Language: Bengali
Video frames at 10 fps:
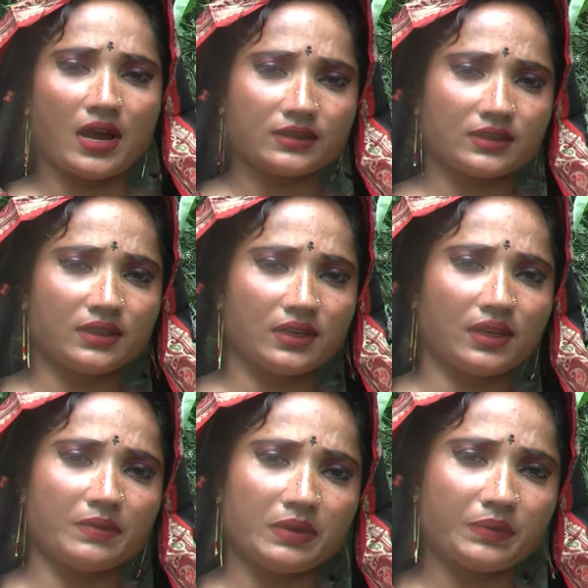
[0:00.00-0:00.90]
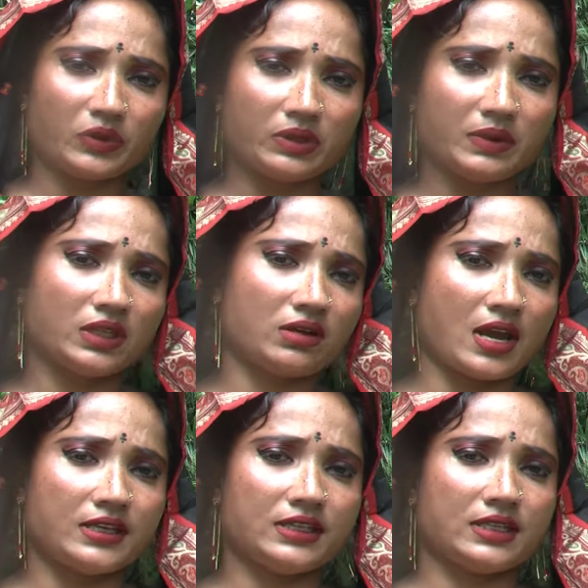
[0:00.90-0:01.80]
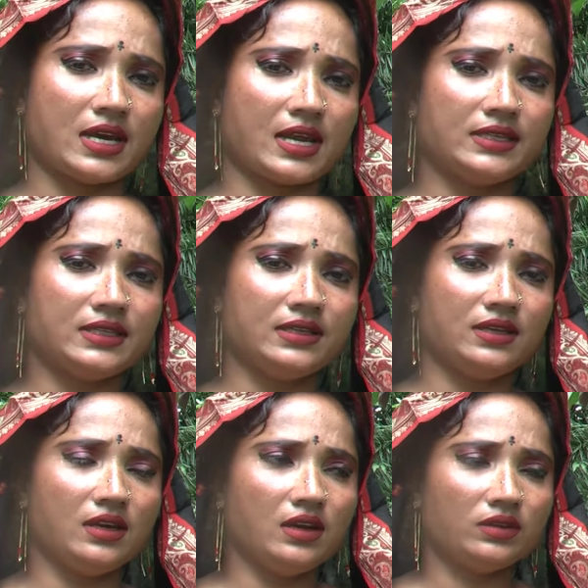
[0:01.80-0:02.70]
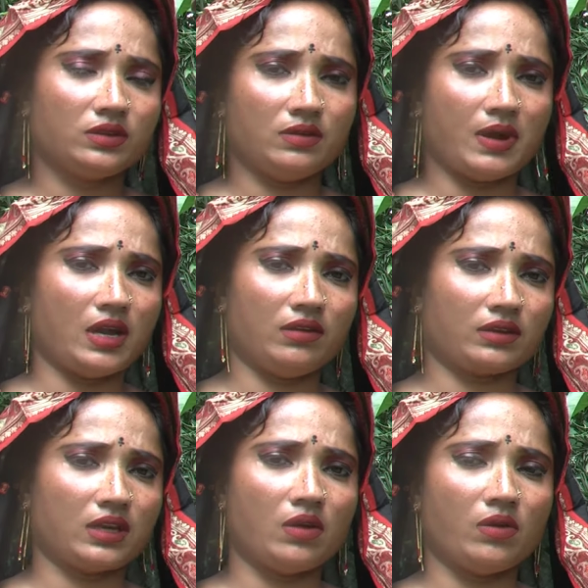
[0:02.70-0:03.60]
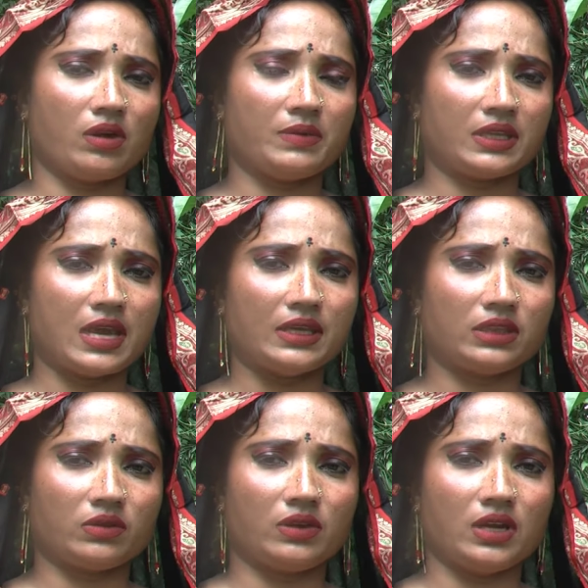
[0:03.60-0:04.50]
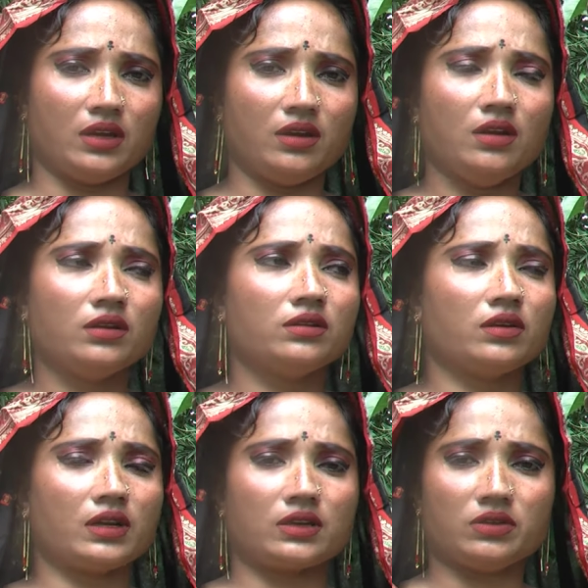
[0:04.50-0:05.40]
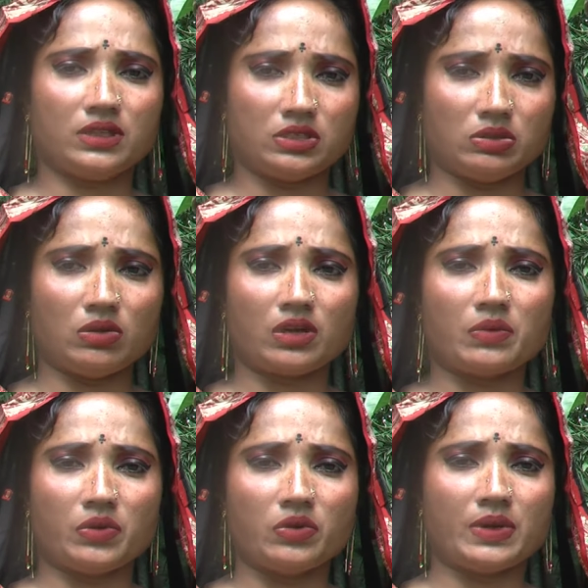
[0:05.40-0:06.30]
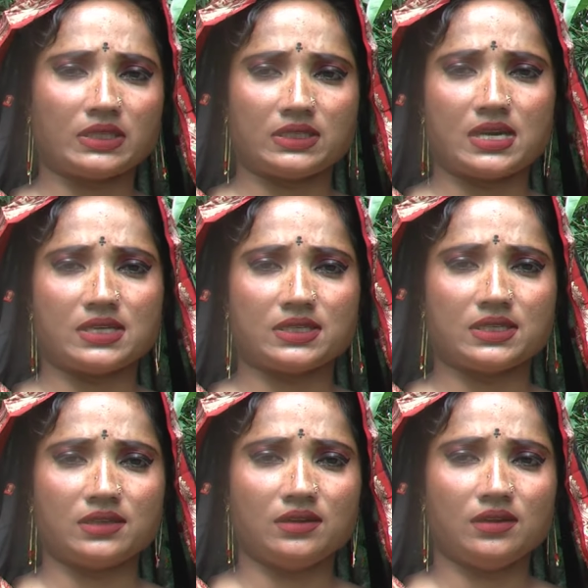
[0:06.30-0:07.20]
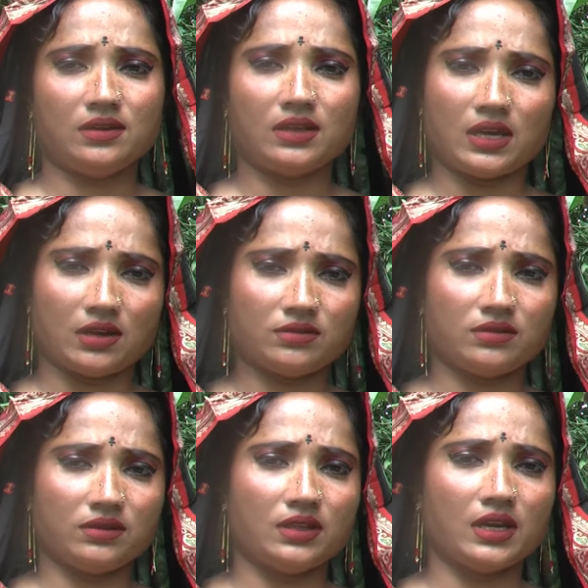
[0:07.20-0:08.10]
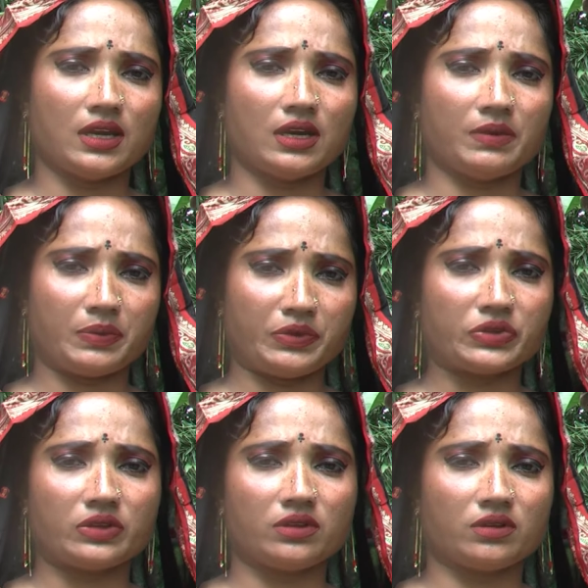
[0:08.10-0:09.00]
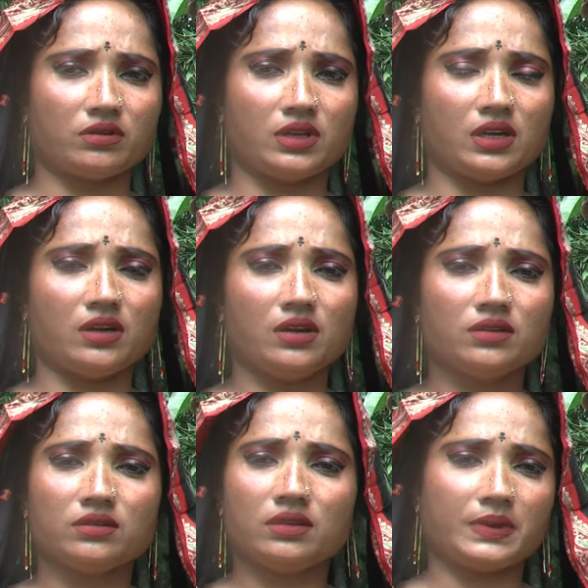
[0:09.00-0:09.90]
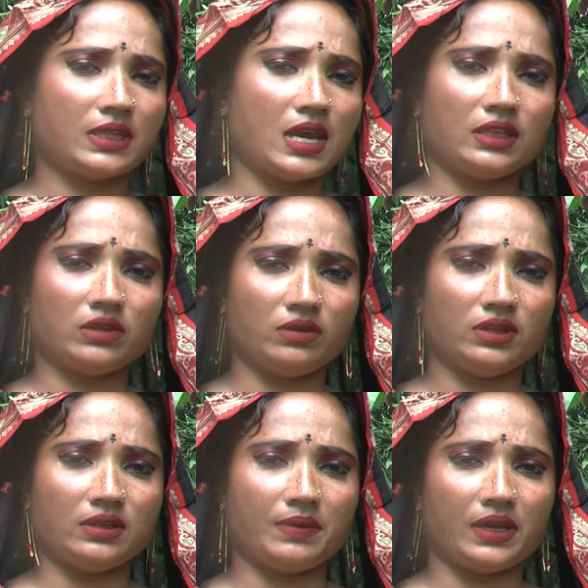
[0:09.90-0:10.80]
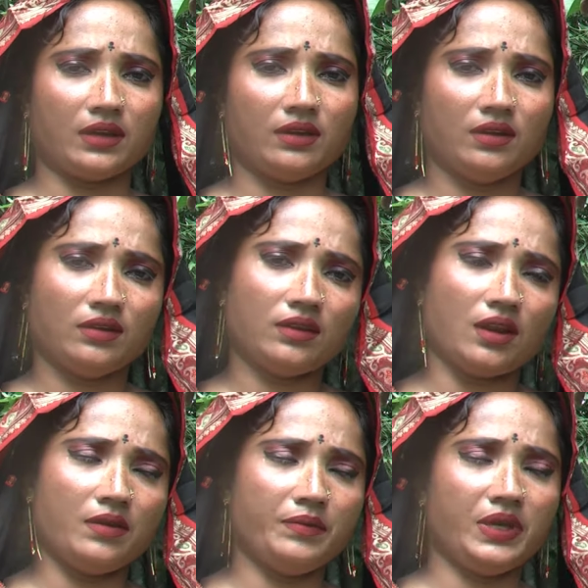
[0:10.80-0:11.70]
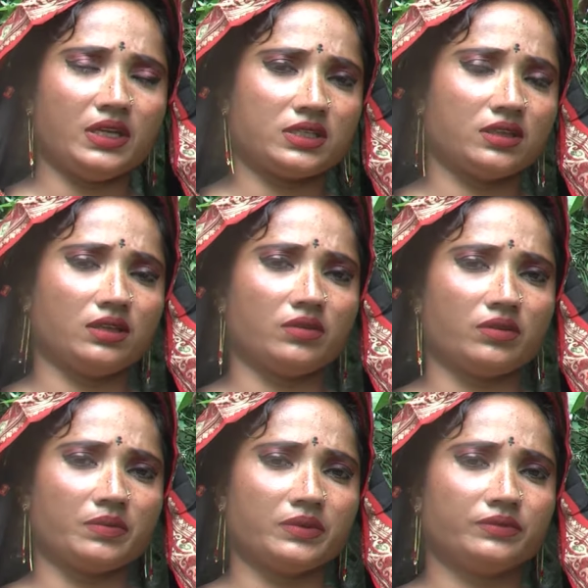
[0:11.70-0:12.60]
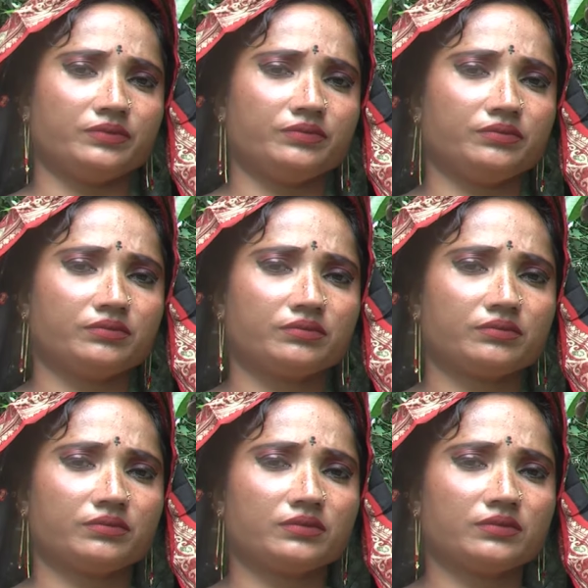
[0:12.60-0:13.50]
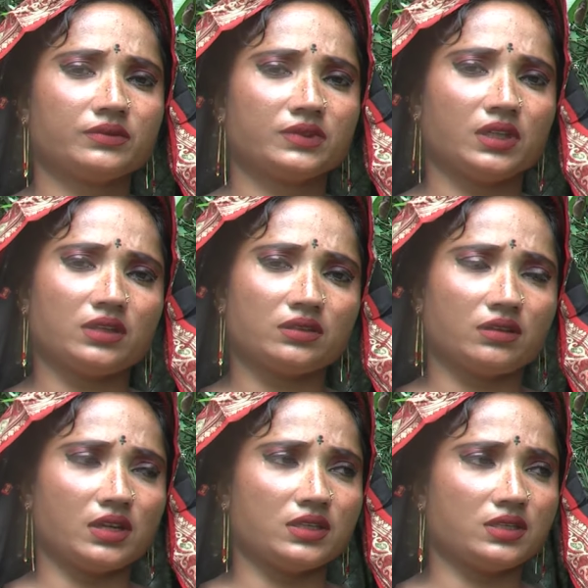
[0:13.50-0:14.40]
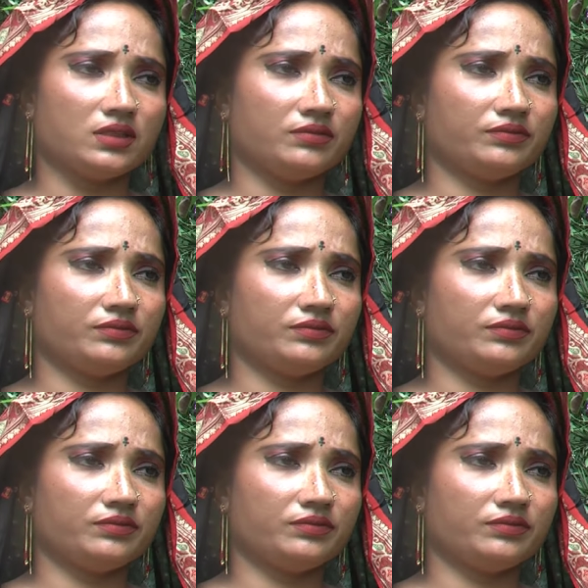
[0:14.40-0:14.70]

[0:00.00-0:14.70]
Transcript: আছে দেখে আমি প্রতিবেদনে আইসে দাঁড়াইছি যদি ভালো একটা লোক আমার দায়িত্ব নেয় ধরেন কিছু লোকের বউ বাচ্চা আছে তারাও যদি দেখে আমার পছন্দ কইরা যদি আমার দায়িত্ব নিতে পারে তাহলে আমি বিয়ে শি করবো তার আচ্ছা।